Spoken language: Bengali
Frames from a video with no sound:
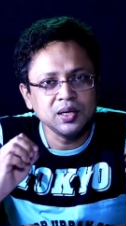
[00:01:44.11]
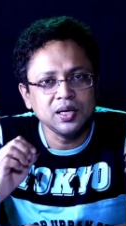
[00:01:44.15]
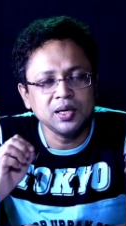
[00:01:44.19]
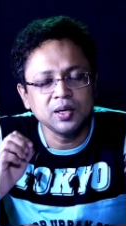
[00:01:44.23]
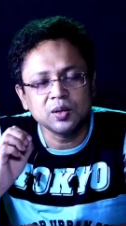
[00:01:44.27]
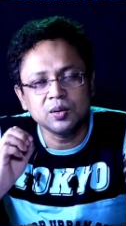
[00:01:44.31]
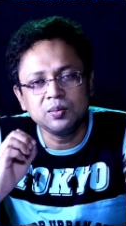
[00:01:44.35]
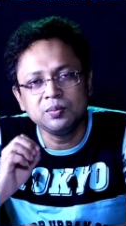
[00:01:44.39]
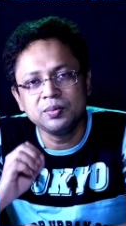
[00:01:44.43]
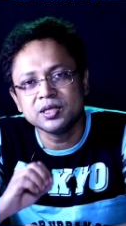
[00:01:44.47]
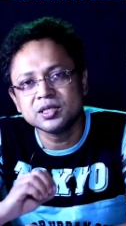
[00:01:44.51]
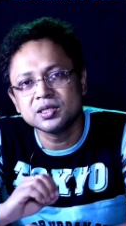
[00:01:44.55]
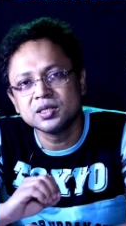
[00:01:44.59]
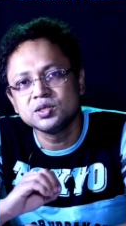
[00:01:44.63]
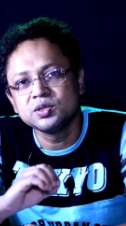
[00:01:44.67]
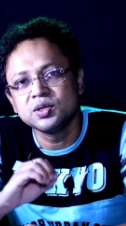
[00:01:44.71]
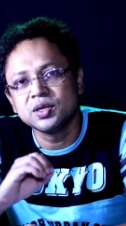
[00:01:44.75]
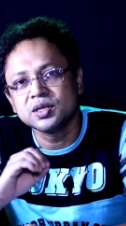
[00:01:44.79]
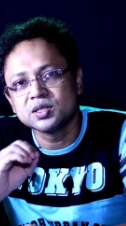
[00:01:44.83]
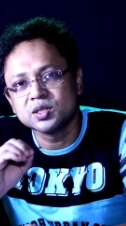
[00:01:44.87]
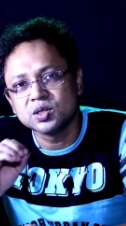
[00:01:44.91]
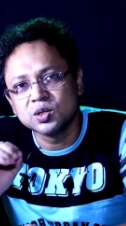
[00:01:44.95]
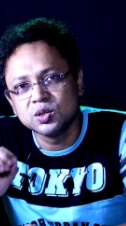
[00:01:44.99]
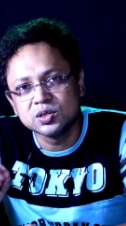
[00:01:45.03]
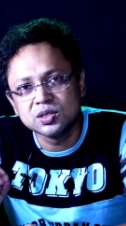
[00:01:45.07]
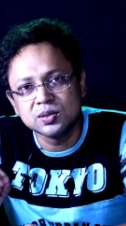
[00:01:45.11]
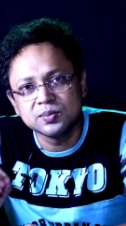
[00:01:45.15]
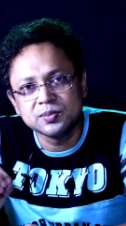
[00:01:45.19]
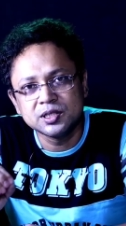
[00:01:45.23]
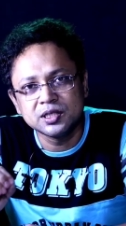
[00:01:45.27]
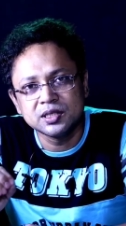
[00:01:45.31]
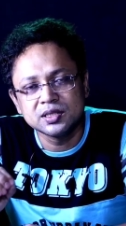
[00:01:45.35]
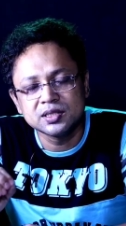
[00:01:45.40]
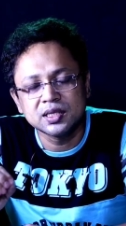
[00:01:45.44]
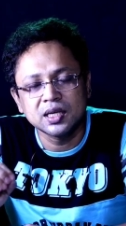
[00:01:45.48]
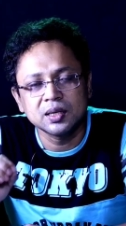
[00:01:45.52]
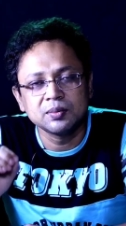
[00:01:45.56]
তো এরকম বেশ কিছু
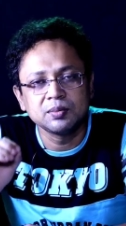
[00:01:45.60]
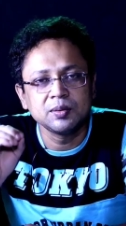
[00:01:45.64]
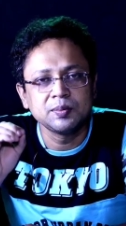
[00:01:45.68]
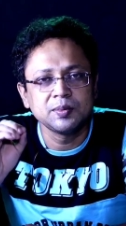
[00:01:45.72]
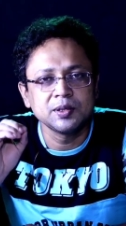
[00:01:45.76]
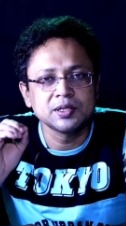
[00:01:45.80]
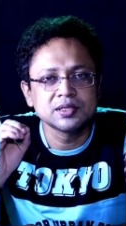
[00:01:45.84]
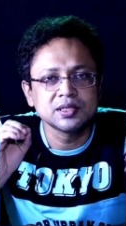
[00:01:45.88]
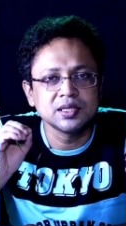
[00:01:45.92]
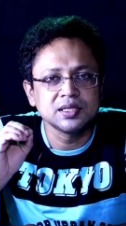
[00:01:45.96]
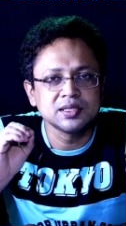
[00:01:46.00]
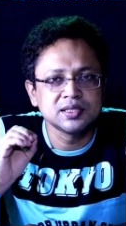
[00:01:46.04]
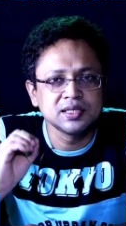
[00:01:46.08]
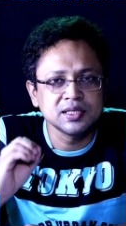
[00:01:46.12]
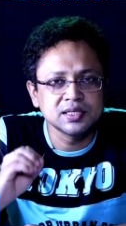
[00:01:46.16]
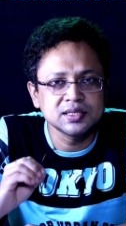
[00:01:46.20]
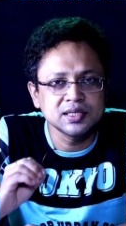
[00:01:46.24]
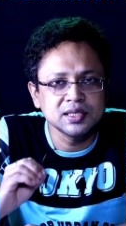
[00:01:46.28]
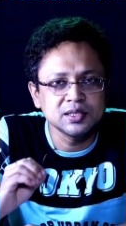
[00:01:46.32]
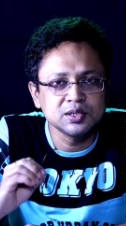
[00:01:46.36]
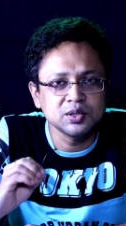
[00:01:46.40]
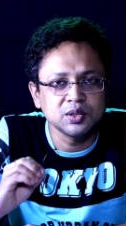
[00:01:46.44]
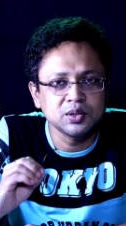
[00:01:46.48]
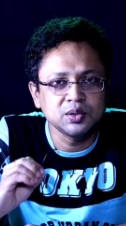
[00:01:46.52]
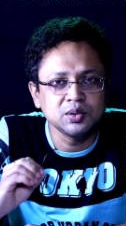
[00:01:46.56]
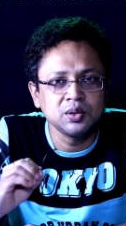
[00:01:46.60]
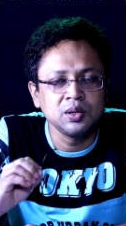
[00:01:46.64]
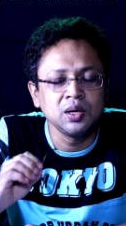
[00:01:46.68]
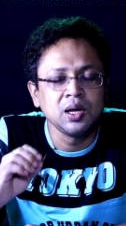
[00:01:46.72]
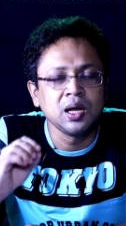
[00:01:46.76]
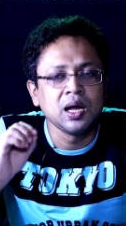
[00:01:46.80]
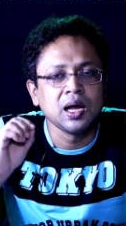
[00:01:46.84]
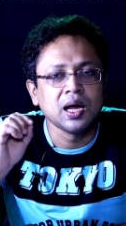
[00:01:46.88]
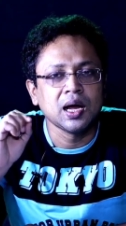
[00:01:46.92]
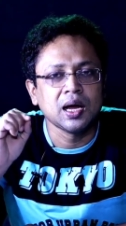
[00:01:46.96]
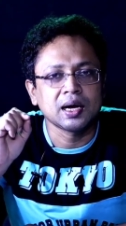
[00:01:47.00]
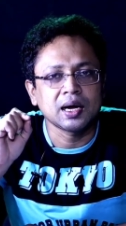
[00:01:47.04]
এক্সক্লুসিভ জিনিস থাকবে পিক্সেল সিক্সের
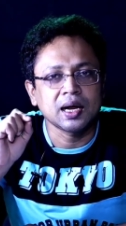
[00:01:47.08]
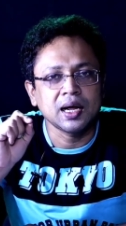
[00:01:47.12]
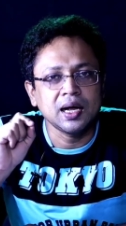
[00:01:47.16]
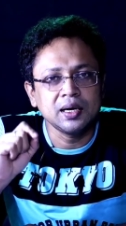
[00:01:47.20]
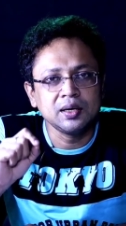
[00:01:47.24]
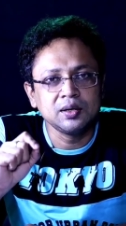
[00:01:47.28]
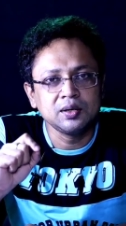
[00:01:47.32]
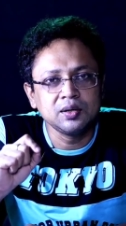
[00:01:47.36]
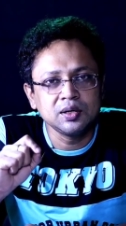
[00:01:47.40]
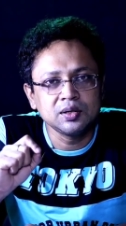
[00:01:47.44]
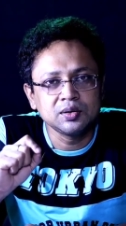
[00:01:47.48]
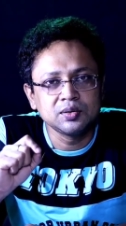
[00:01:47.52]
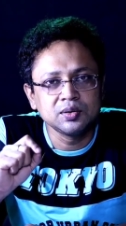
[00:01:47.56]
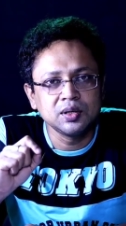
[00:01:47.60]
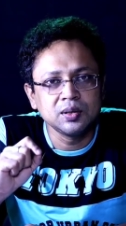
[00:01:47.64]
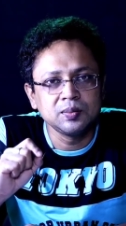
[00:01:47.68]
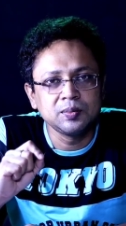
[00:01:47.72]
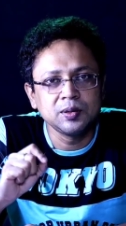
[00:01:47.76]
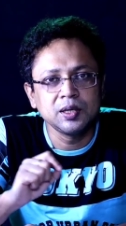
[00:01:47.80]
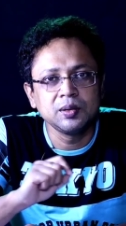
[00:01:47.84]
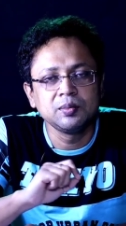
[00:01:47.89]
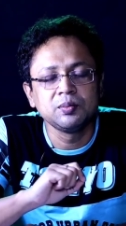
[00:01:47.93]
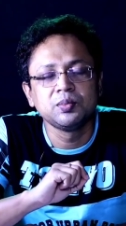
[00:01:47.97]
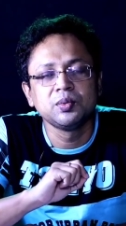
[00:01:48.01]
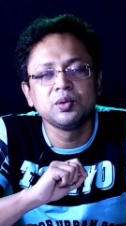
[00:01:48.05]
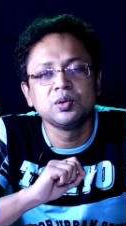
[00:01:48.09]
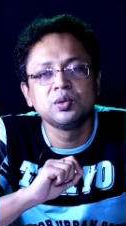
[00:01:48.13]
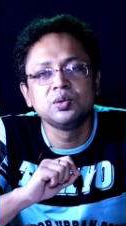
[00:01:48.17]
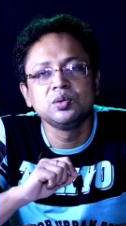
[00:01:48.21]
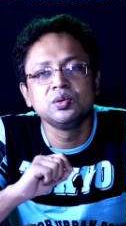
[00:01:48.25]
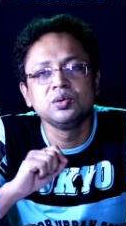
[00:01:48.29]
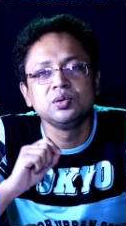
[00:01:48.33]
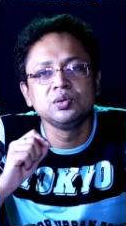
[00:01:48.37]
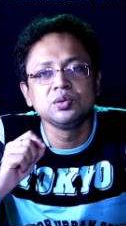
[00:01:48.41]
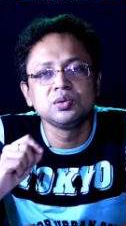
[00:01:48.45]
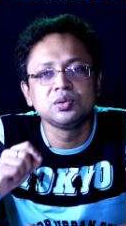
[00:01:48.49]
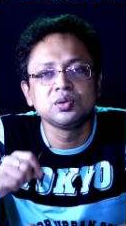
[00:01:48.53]
জন্য আর অ্যান্ড্রয়েড টুয়েলভে
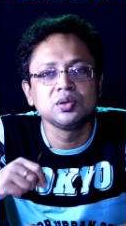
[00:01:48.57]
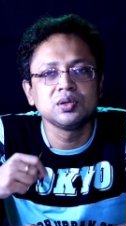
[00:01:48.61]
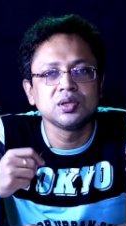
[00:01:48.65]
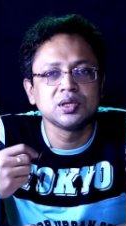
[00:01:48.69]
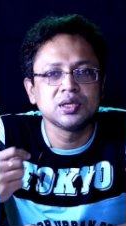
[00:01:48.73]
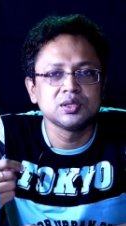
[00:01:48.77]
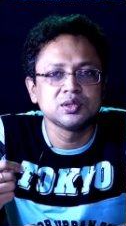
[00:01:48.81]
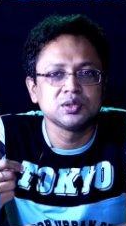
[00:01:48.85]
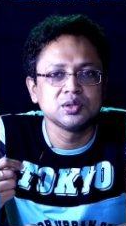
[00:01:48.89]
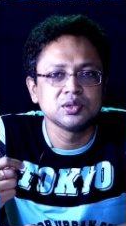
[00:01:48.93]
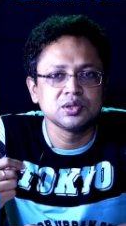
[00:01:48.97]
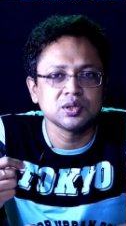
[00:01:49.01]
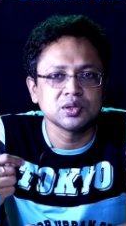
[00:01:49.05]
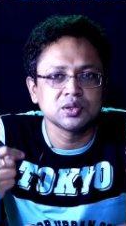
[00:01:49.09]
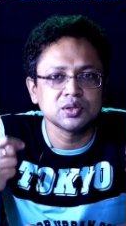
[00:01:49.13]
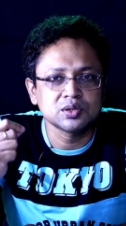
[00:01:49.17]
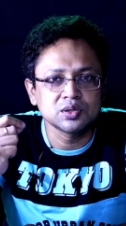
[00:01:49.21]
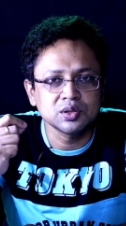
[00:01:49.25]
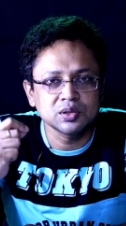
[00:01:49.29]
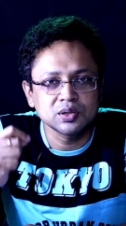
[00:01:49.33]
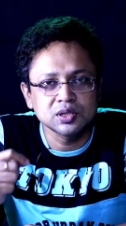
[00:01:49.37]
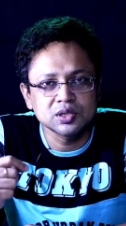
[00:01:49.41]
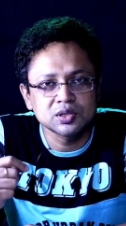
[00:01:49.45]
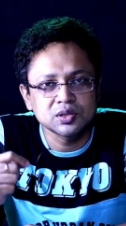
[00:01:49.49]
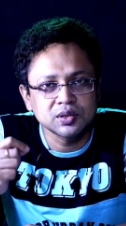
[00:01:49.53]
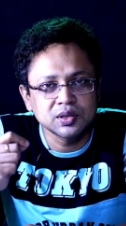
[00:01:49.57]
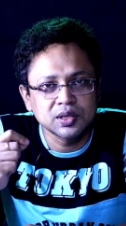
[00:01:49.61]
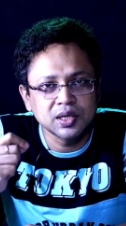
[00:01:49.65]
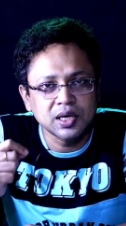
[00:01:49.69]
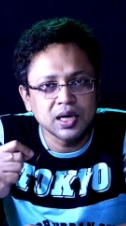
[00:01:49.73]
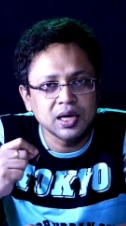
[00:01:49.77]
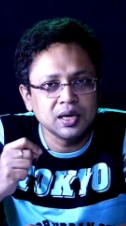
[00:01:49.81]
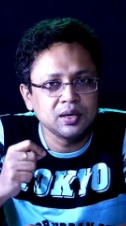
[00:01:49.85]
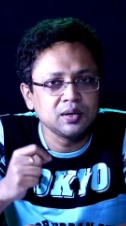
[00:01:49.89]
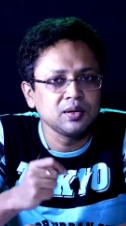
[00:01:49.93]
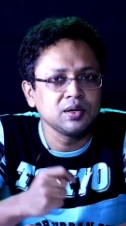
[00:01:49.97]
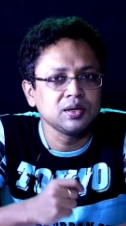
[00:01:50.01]
বহু নতুন কিছু যখন সত্যি
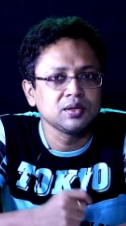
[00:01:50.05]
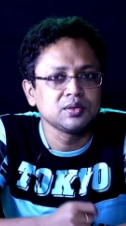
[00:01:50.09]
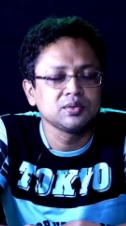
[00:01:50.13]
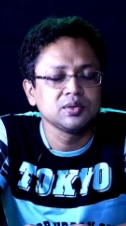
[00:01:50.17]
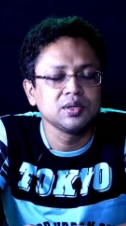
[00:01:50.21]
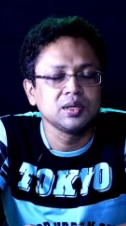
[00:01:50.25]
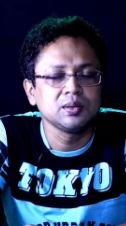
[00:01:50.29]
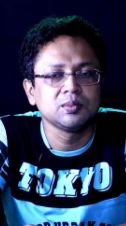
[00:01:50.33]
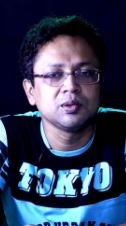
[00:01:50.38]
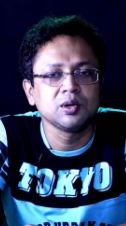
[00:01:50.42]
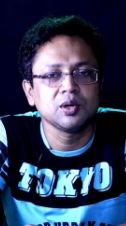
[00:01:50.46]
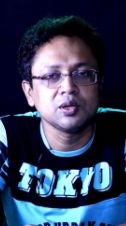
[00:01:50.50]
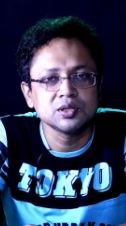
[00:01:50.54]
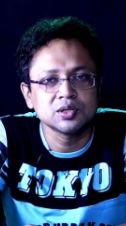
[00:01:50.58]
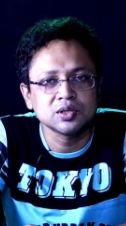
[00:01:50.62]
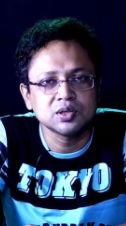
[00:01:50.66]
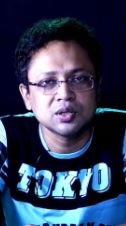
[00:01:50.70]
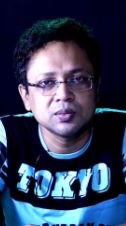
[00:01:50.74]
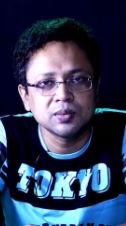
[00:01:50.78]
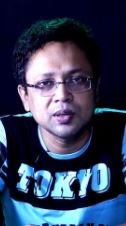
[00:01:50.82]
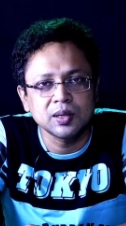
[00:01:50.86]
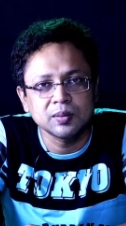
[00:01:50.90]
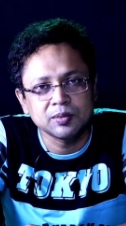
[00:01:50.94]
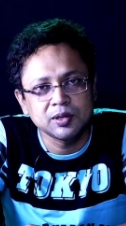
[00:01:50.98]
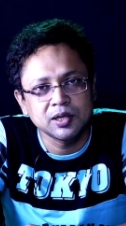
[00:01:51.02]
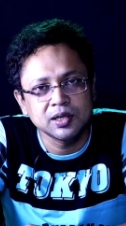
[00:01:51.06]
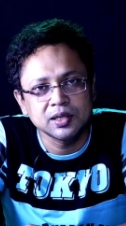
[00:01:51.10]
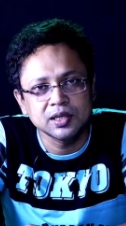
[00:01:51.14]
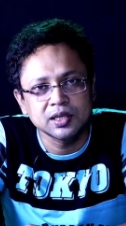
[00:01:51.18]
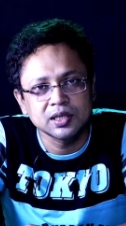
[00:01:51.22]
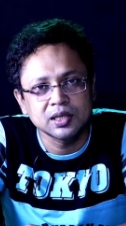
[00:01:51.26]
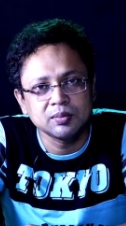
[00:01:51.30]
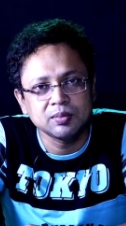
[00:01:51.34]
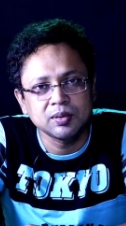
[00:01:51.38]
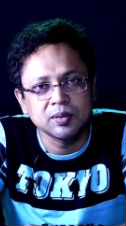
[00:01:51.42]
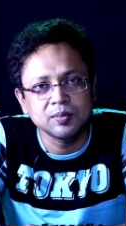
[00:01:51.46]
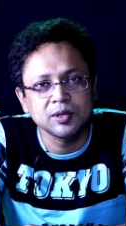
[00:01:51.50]
সত্যি অ্যান্ড্রয়েড টুয়েলভ লঞ্চ করবে
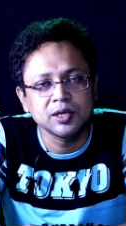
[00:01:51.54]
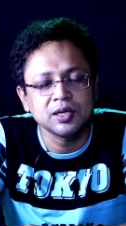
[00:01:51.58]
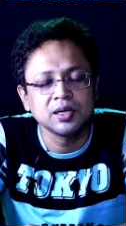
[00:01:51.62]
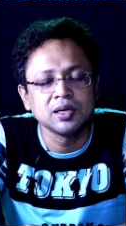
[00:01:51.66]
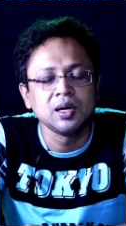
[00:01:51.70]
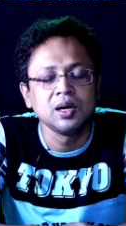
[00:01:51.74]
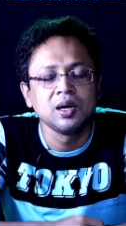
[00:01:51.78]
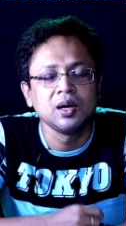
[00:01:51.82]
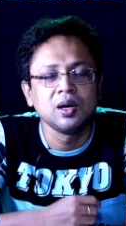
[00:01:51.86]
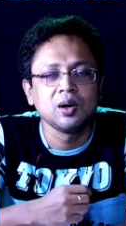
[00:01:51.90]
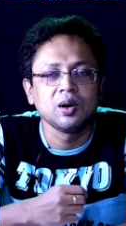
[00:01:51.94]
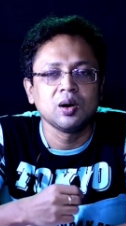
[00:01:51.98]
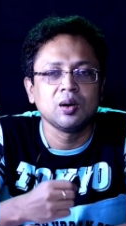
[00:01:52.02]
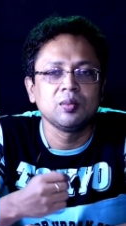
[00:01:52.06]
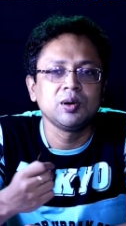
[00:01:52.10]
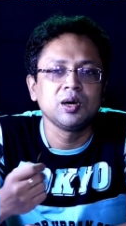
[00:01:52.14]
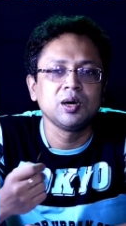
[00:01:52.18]
আপনারা দেখতে পাবেন